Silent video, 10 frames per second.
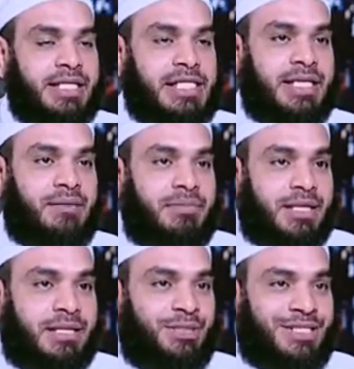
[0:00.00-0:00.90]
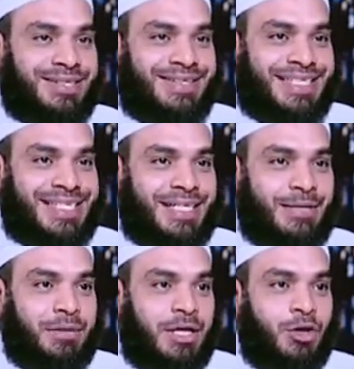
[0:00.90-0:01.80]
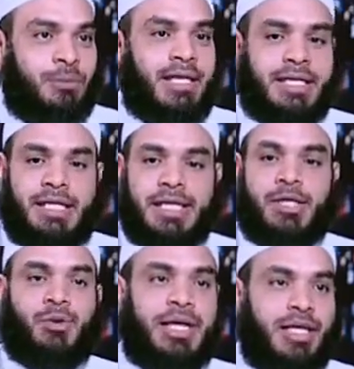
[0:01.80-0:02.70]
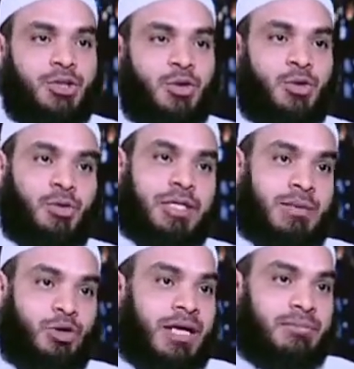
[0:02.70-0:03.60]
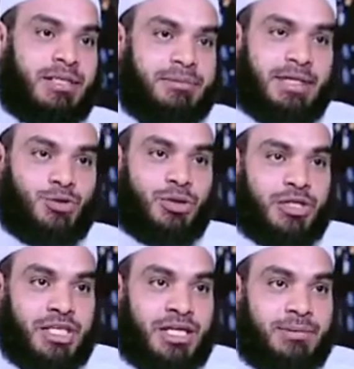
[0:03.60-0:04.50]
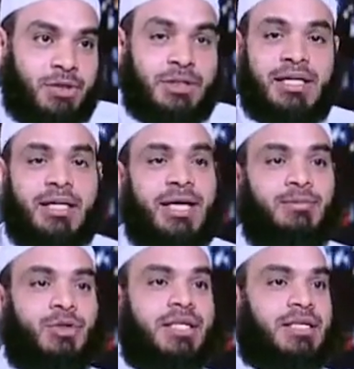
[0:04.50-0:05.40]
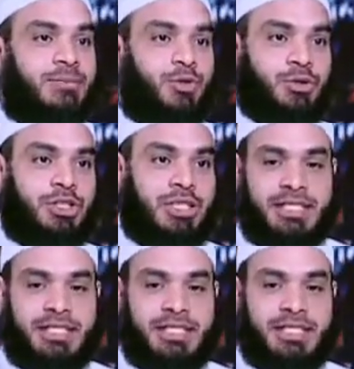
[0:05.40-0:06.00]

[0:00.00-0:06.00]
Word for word: الاسلام مع النبي صلى الله عليه وسلم وبعدين يجي له واحد يقول له ده محمد بيقتل اصحابه يقول لك الحمد لله ان انا ما روحتش